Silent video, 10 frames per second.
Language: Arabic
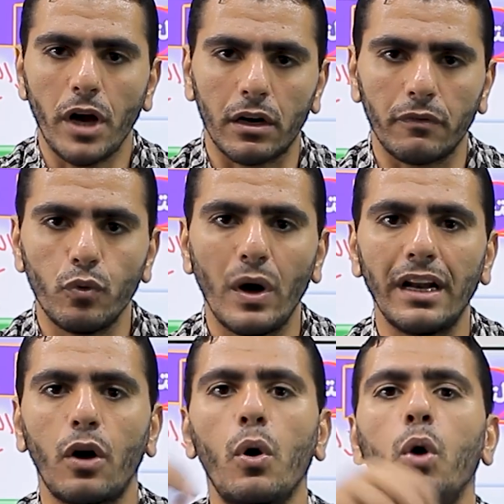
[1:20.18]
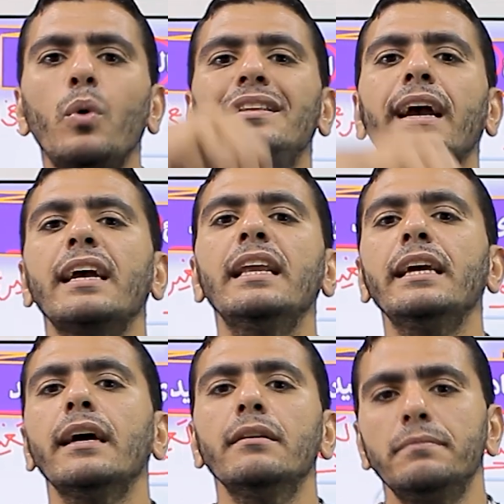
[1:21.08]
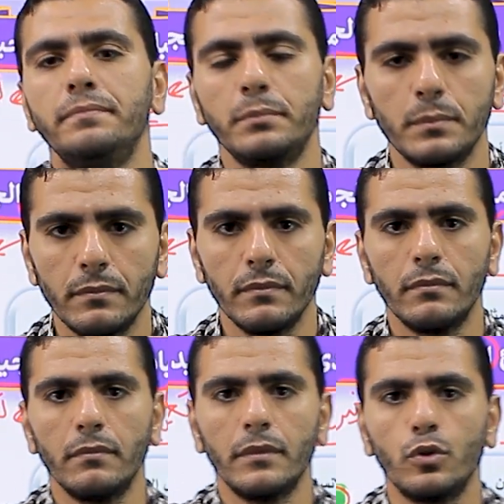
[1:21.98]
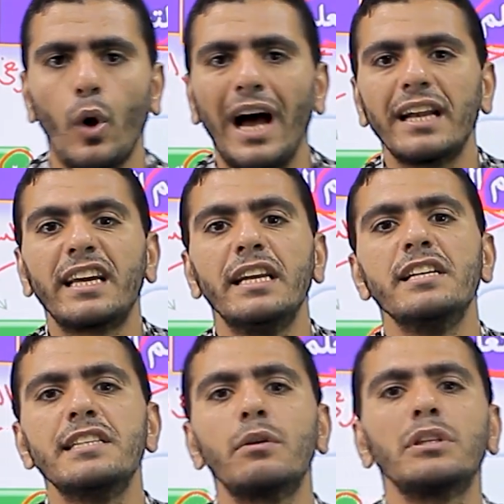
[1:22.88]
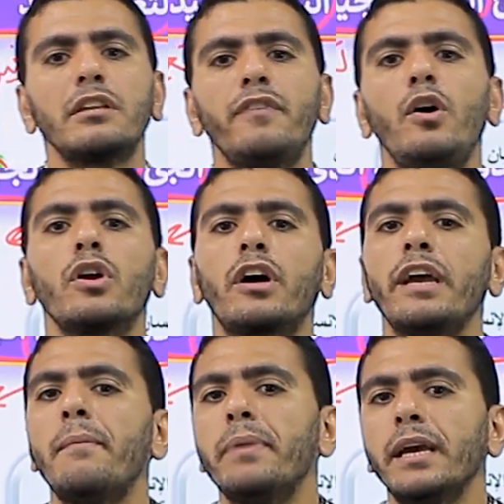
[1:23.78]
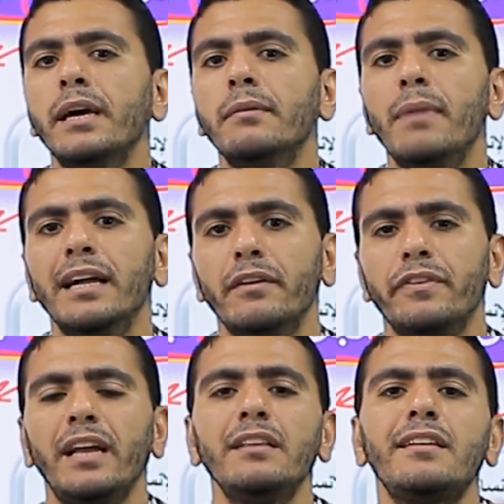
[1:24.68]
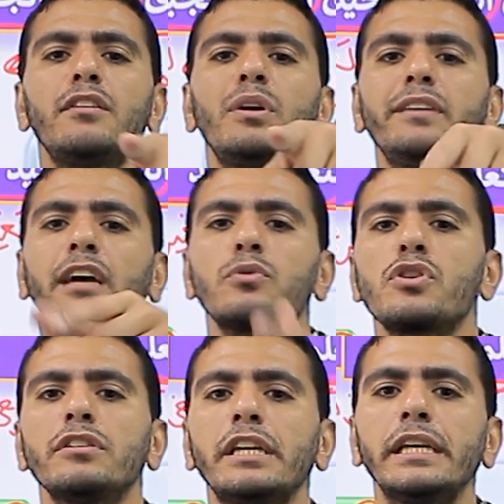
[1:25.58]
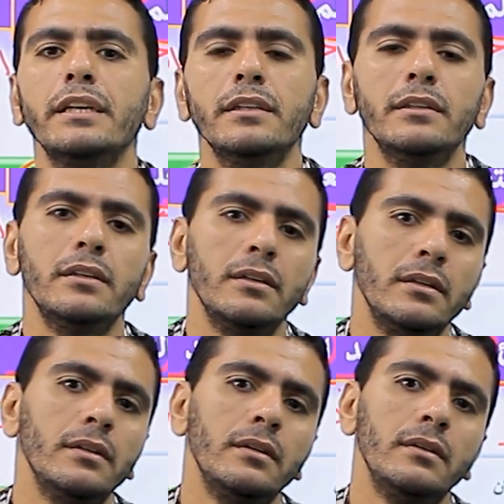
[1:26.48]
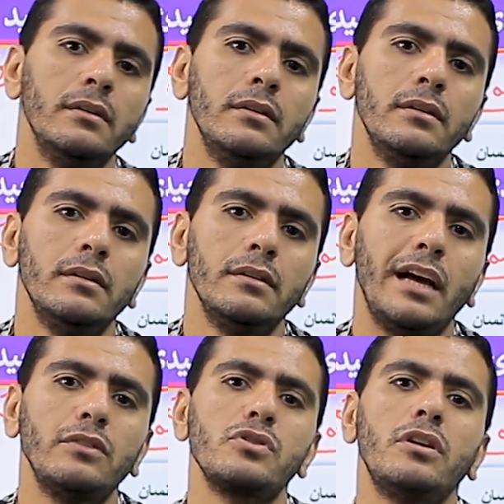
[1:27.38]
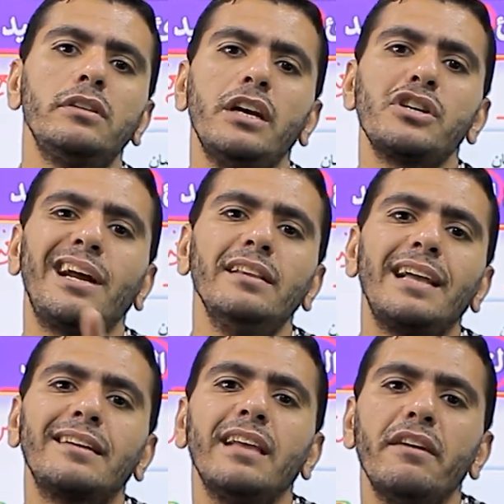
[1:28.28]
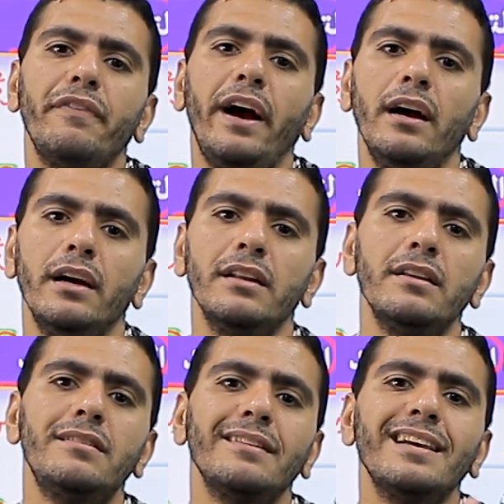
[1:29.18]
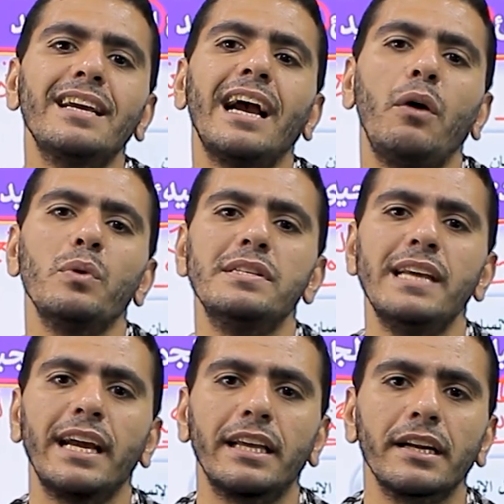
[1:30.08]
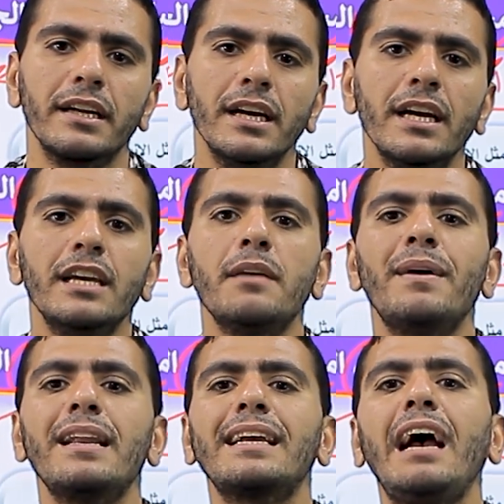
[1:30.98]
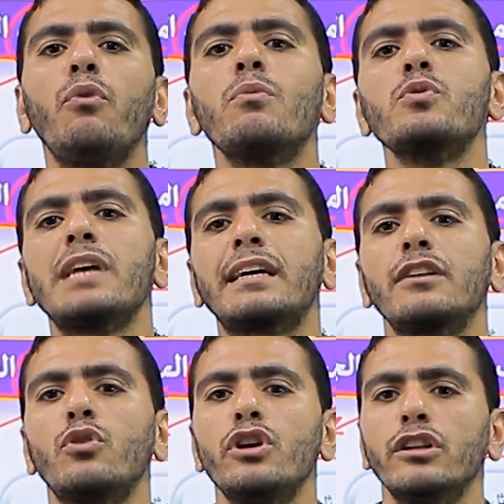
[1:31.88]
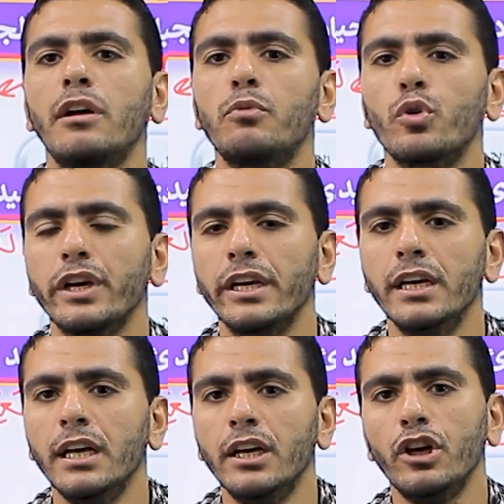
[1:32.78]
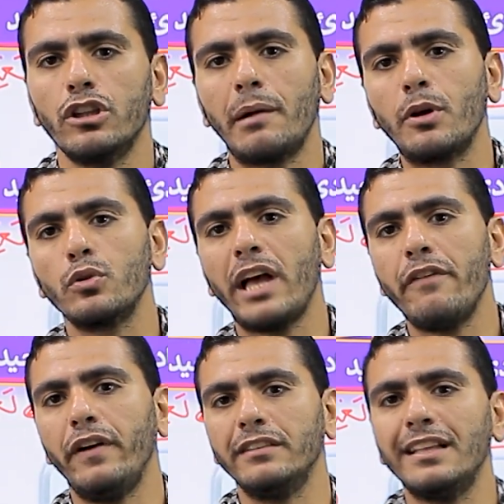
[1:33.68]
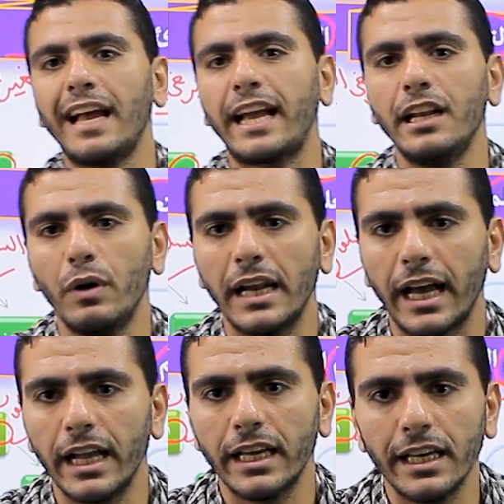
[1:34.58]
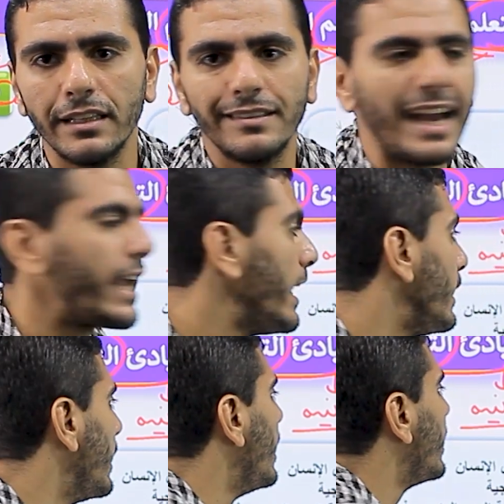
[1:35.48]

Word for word: يعرفوه قال لك هو قوه داخليه تحرك الانسان وتدفعه للقيام بايه بهدف يعني انت دلوقتي قاعد قصادي ليه انت قاعد قصادي عشان عندك دافع ان انت تنجح وتذاكر يبقى النجاح والمذاكره دول يعتبروا ايه يعتبروا دافع ده داخلي ولا خارجي داخلي